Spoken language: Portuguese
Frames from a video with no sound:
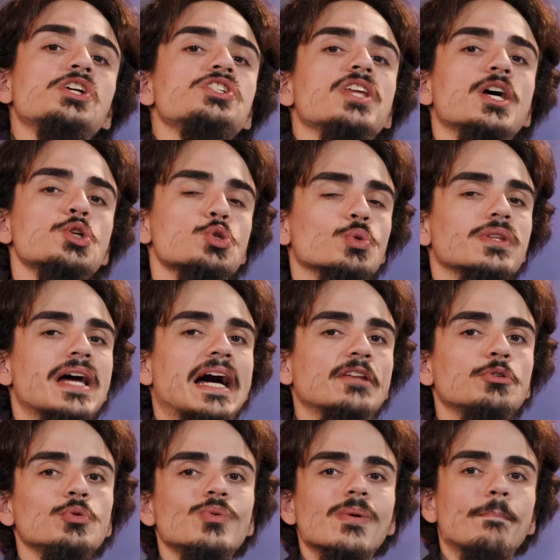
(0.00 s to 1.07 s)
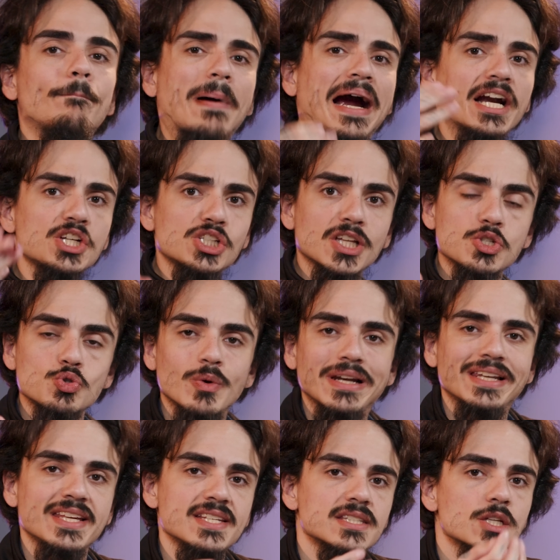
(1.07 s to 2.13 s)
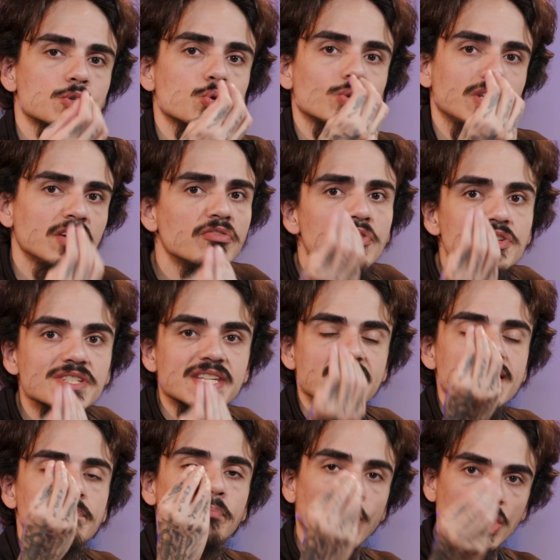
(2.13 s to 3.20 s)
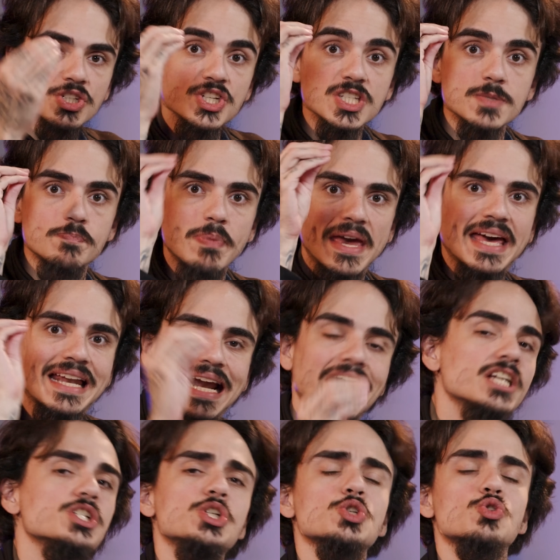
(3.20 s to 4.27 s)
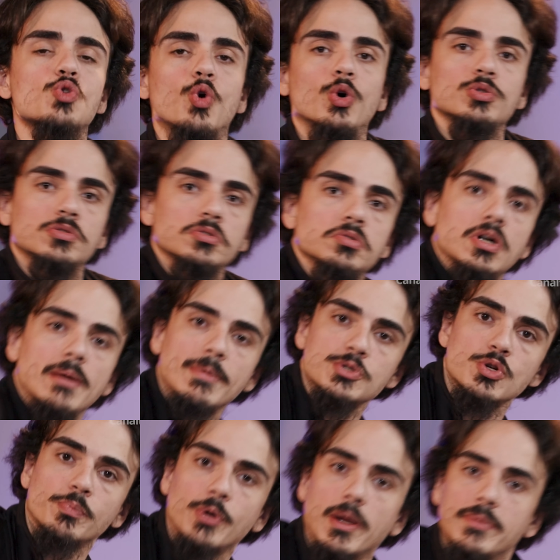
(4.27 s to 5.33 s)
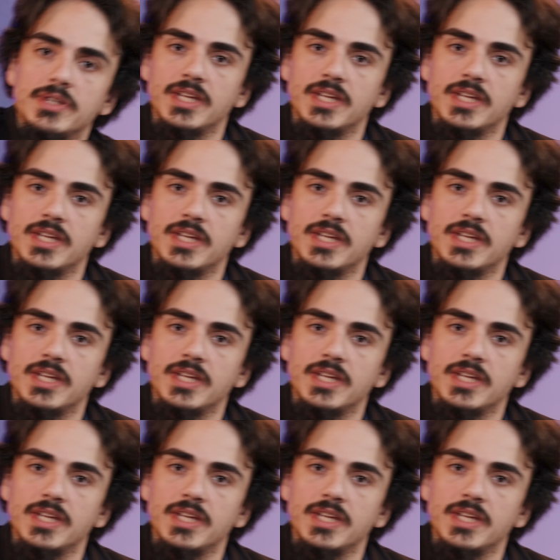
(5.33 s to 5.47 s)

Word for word: que a gente tenha ajudado parte da sua lista do que você pode esperar de desconto no Amazon Prime